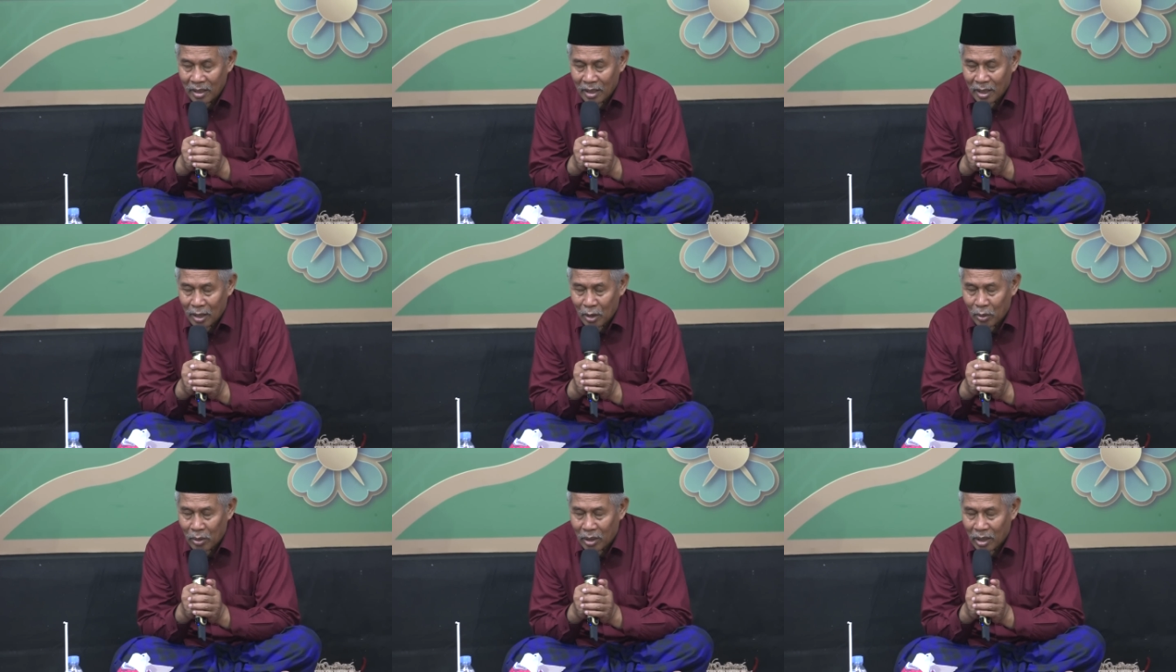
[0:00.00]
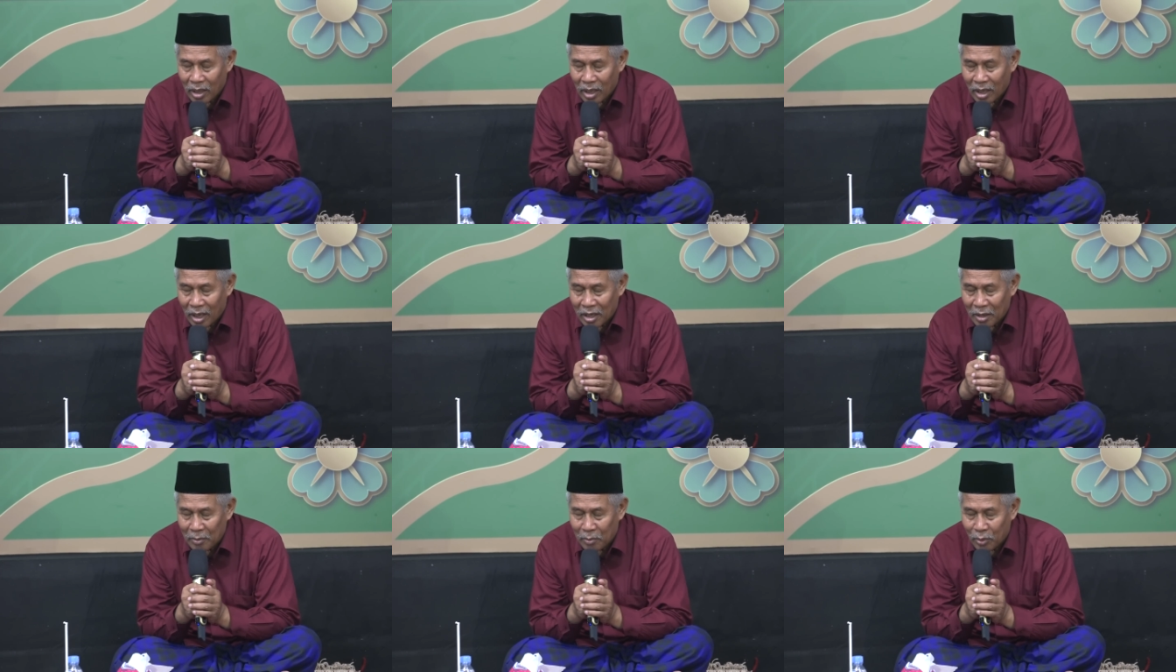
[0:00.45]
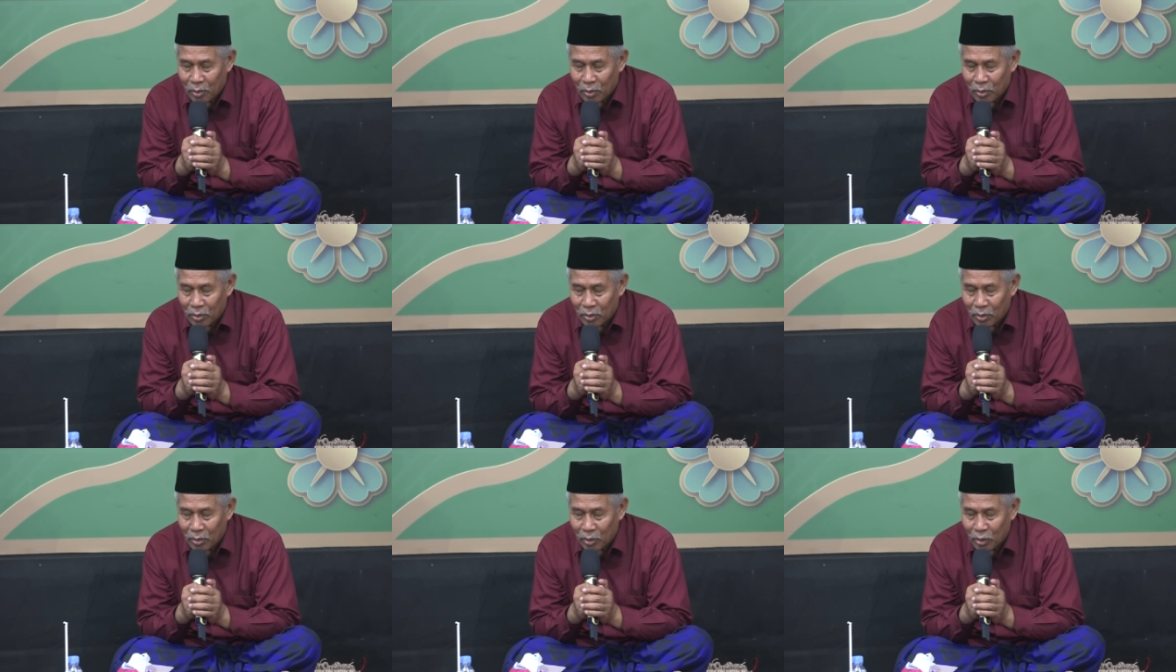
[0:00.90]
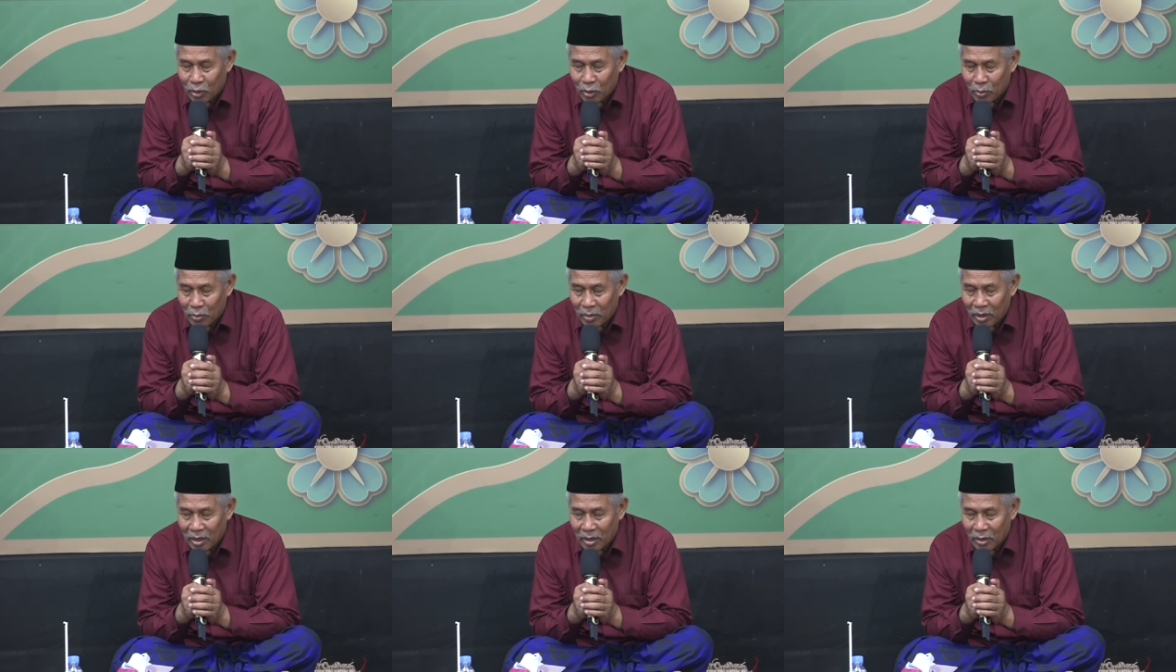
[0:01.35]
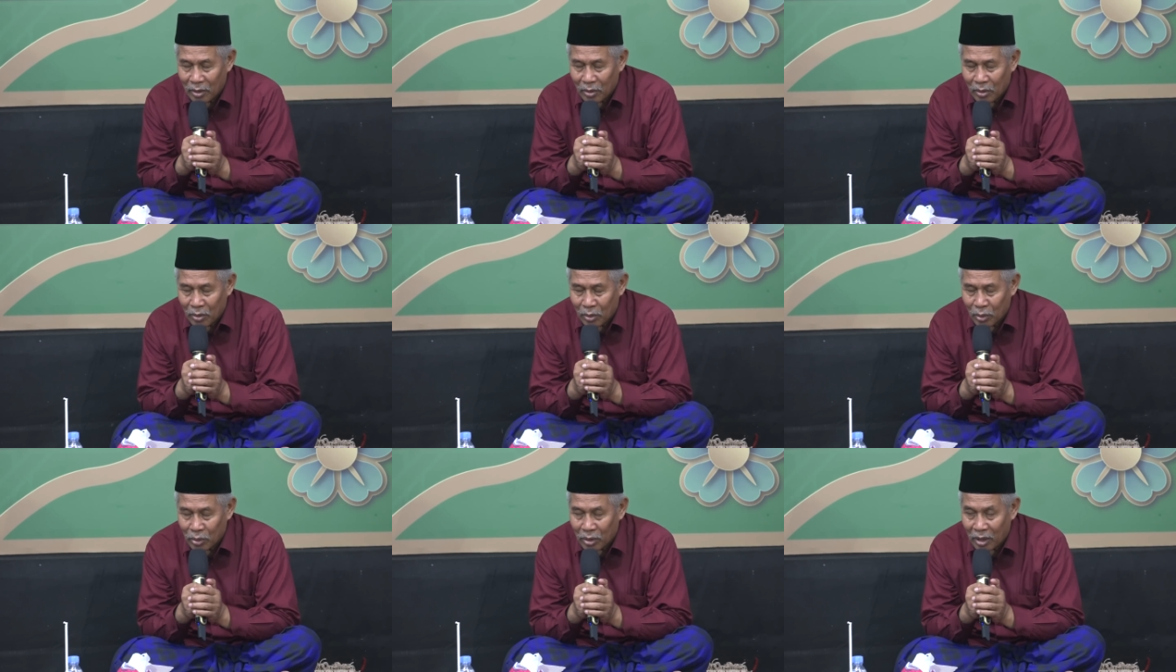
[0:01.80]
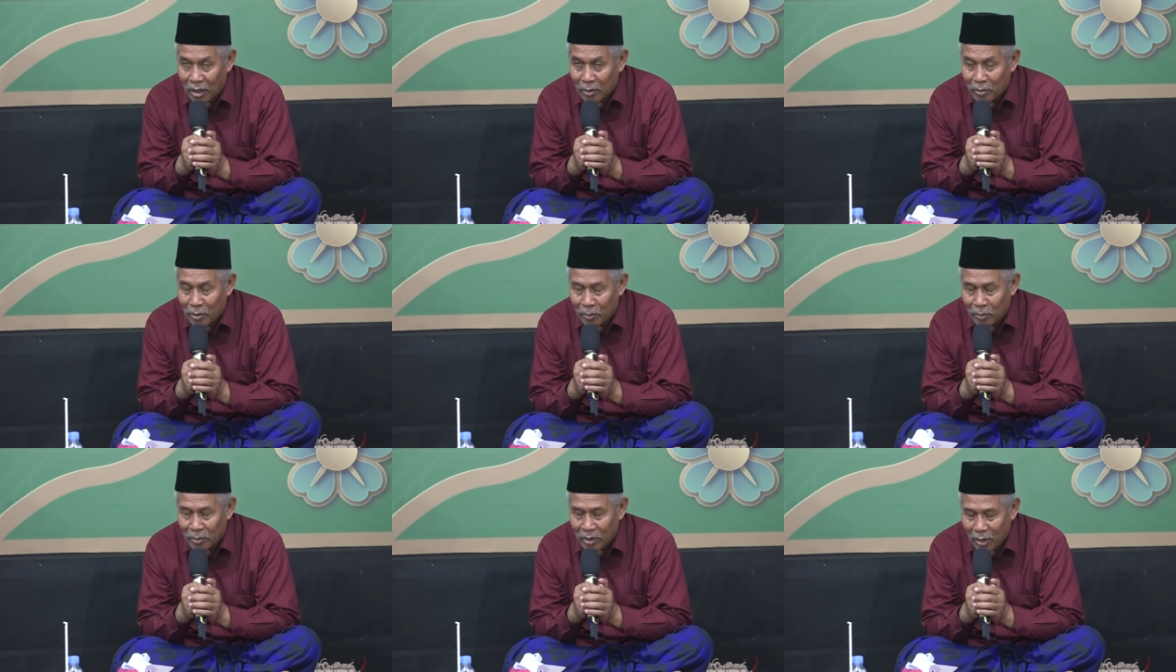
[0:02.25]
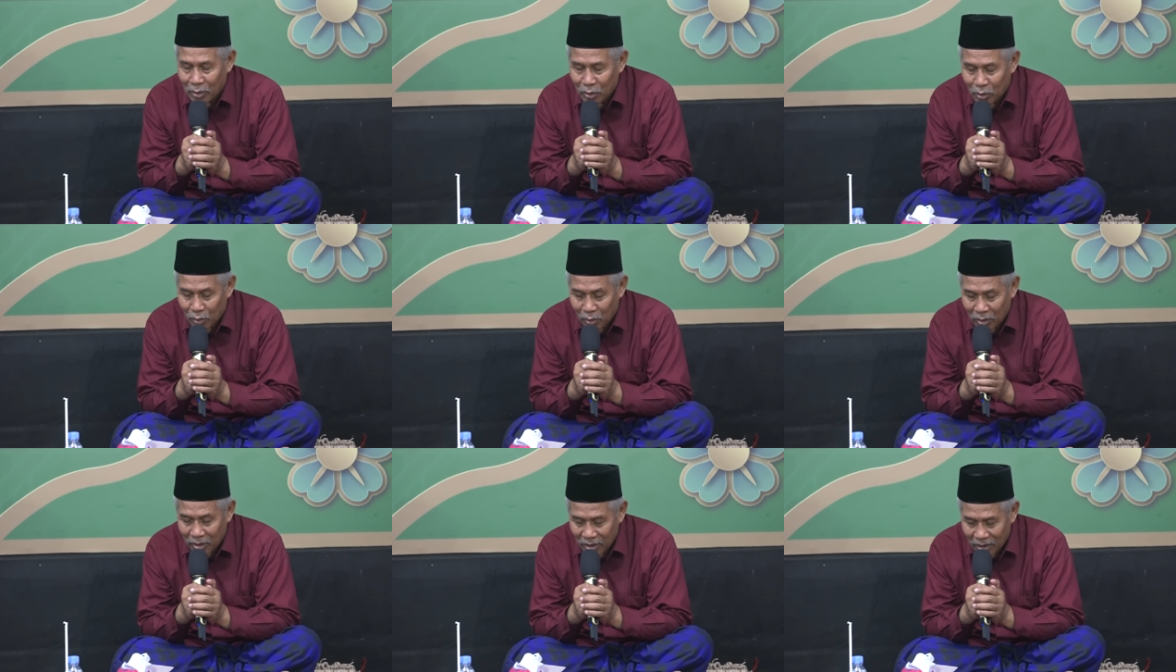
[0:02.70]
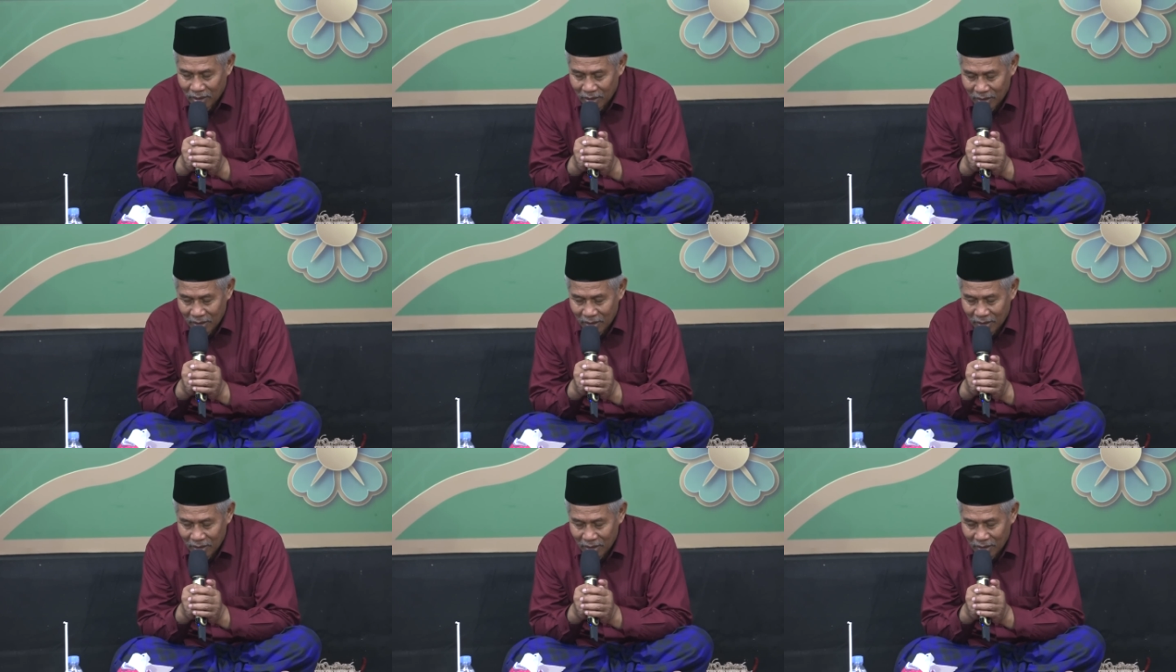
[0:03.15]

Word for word: keluarga ini pun Gus Hamim Jazuli